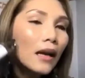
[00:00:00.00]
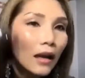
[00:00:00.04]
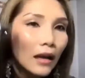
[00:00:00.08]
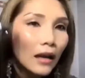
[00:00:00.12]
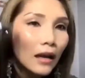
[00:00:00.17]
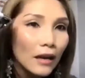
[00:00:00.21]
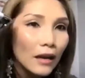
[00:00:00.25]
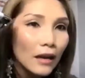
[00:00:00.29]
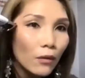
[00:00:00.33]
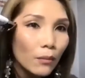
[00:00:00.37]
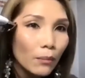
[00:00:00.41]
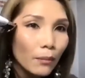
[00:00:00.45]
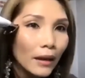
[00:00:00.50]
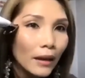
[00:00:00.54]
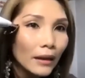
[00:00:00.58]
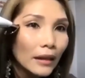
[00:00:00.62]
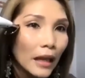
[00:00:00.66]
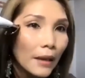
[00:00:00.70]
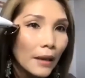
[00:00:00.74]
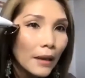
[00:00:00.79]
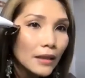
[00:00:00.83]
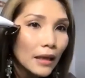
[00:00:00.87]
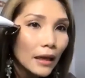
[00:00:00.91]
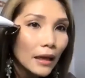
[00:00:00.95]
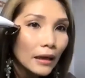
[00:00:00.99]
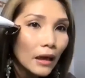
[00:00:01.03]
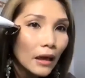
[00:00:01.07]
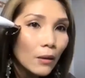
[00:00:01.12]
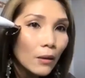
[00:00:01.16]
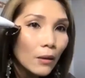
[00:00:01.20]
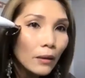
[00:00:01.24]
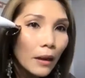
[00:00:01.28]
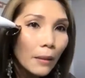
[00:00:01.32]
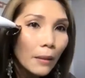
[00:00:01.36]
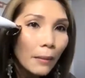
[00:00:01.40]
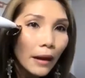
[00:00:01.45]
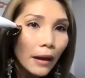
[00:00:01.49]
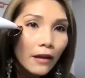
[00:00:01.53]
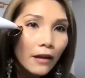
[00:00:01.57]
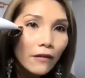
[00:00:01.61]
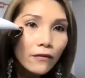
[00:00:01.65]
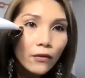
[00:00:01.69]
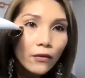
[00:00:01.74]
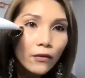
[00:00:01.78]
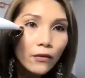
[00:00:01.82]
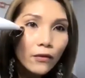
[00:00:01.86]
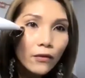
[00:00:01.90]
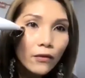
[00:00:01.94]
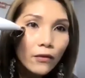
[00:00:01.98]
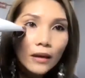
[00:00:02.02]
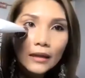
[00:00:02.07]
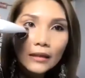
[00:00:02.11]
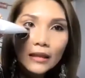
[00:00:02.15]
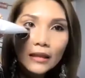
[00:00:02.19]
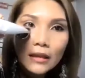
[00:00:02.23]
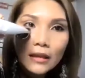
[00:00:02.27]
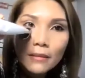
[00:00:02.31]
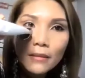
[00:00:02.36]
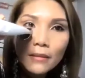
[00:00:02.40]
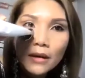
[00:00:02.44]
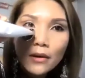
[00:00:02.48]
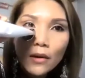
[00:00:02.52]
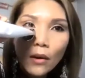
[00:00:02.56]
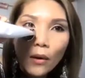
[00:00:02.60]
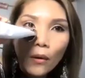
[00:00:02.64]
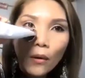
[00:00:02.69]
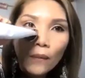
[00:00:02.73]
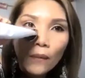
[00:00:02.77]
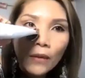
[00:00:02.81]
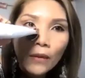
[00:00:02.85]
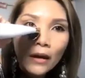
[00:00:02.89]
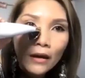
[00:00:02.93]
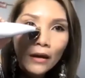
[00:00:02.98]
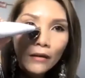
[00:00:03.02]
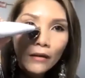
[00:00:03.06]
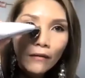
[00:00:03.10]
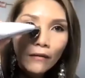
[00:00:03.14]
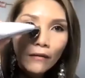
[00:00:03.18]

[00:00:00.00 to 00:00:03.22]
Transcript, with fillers: lên vùng mắt thì em sẽ ngốc cái máy vuông lên 90 độ